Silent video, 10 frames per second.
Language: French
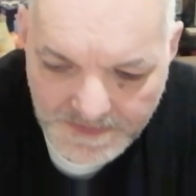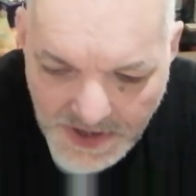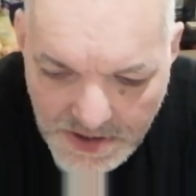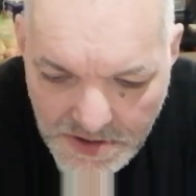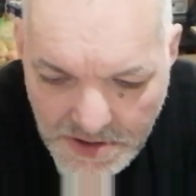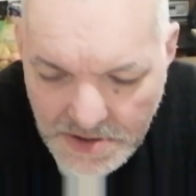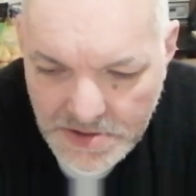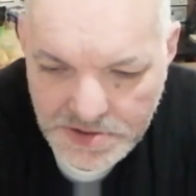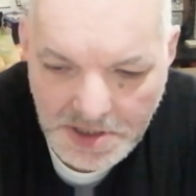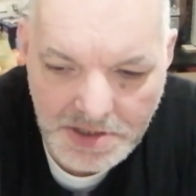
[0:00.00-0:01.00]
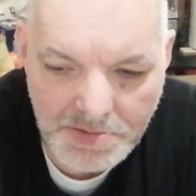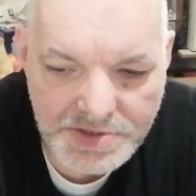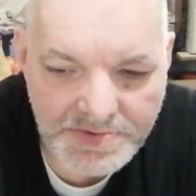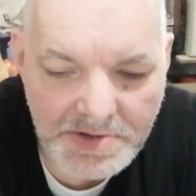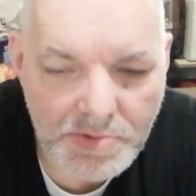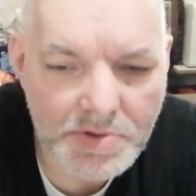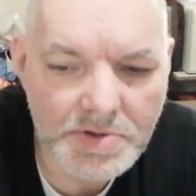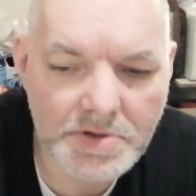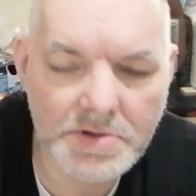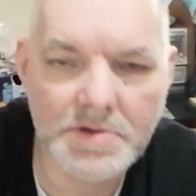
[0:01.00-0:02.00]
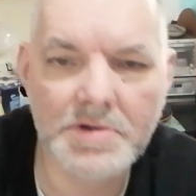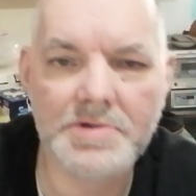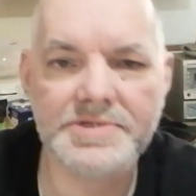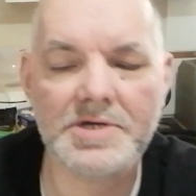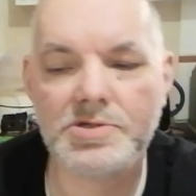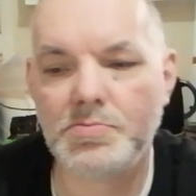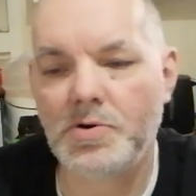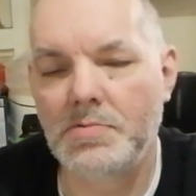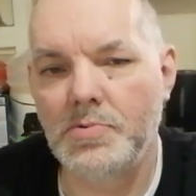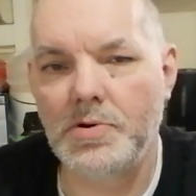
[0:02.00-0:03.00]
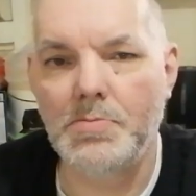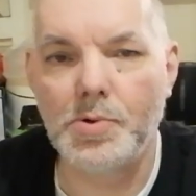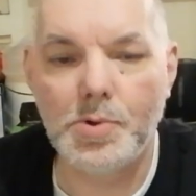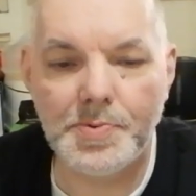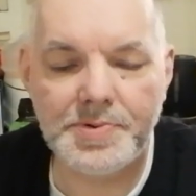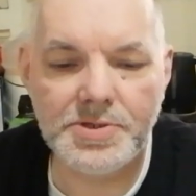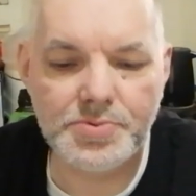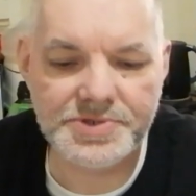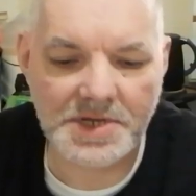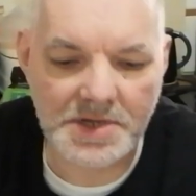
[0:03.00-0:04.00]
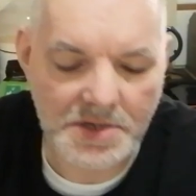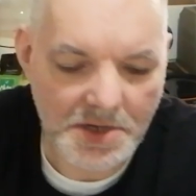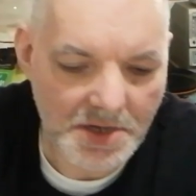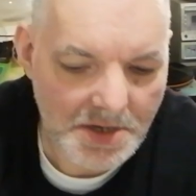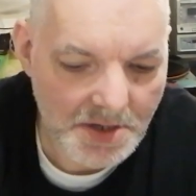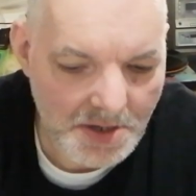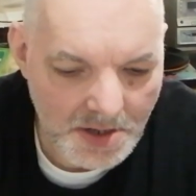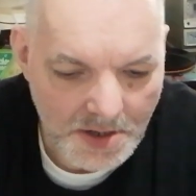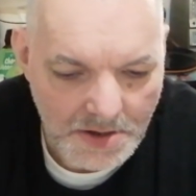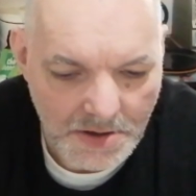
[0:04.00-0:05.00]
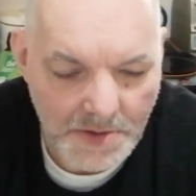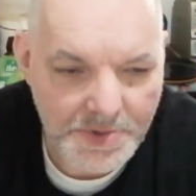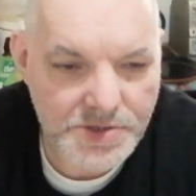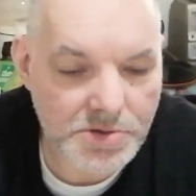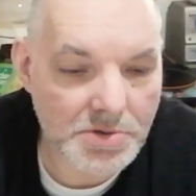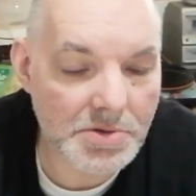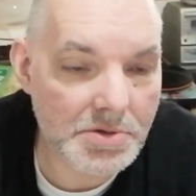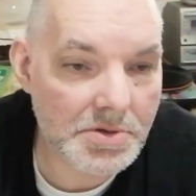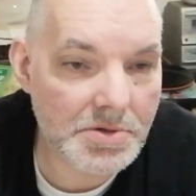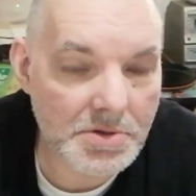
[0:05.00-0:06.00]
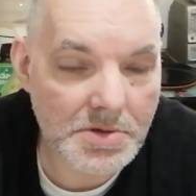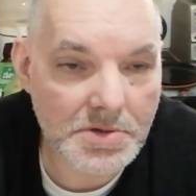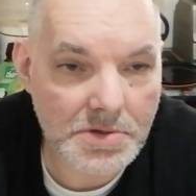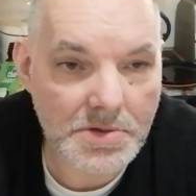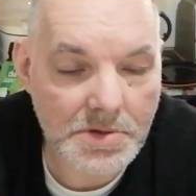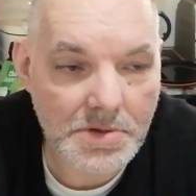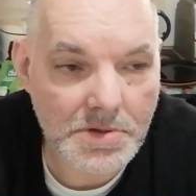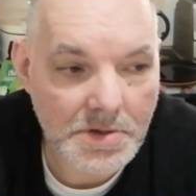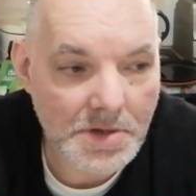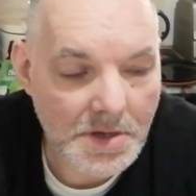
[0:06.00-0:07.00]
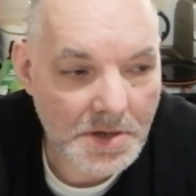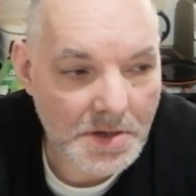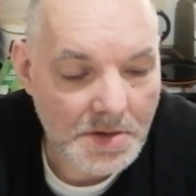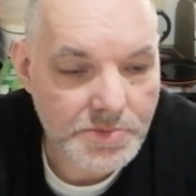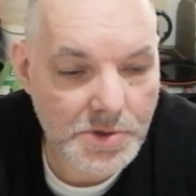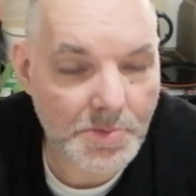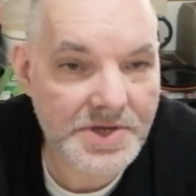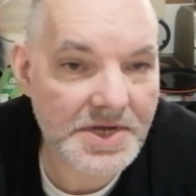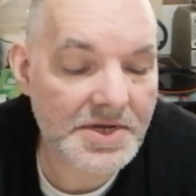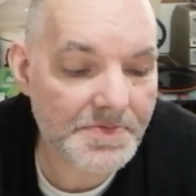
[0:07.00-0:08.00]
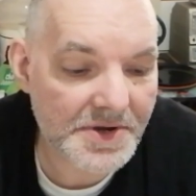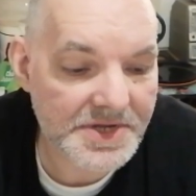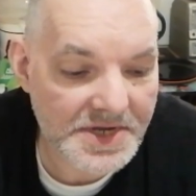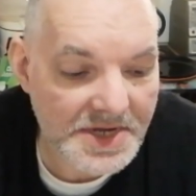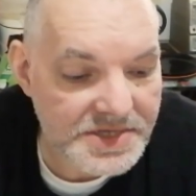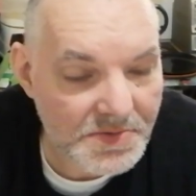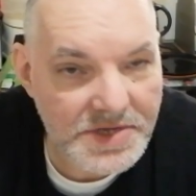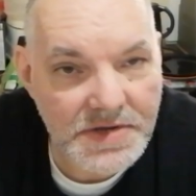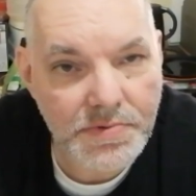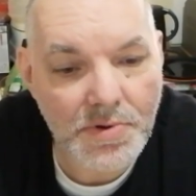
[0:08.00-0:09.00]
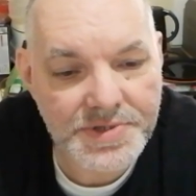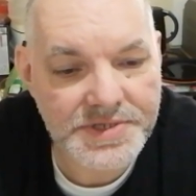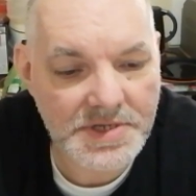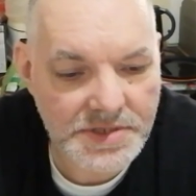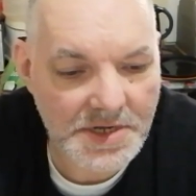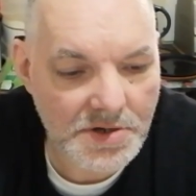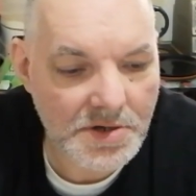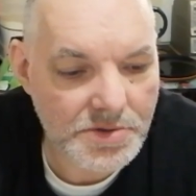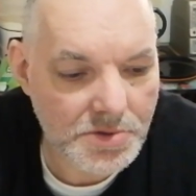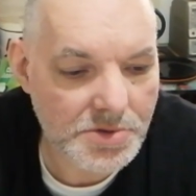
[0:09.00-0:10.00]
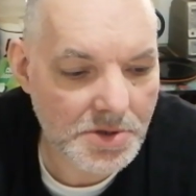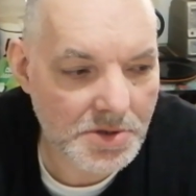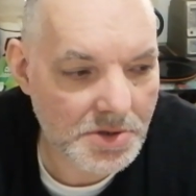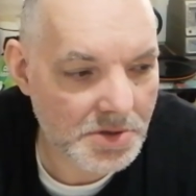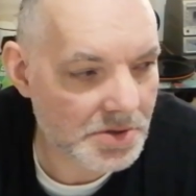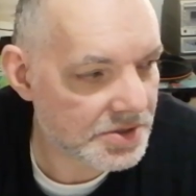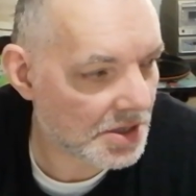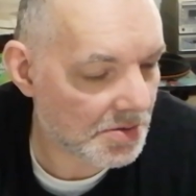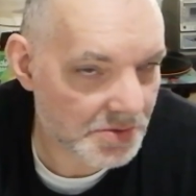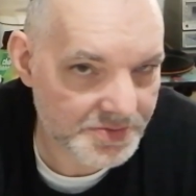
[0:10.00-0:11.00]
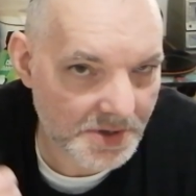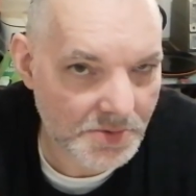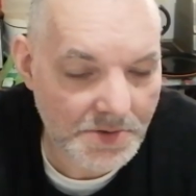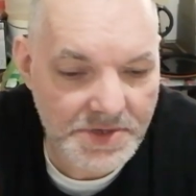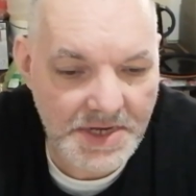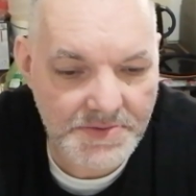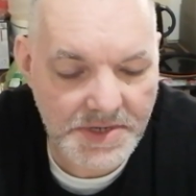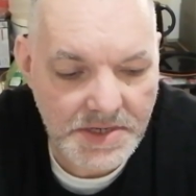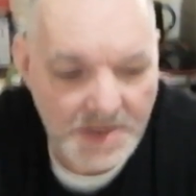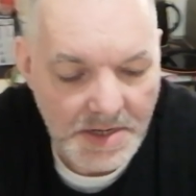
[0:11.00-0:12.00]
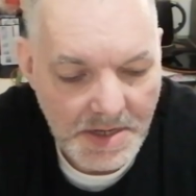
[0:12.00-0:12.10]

Hein ça commence vraiment euh, sérieusement à me, gonfler tout ça. Hein, parce que moi, par derrière, c'est moi qui prends aussi, hein, d'accord Donc, euh, ça commence vraiment à m'énerver.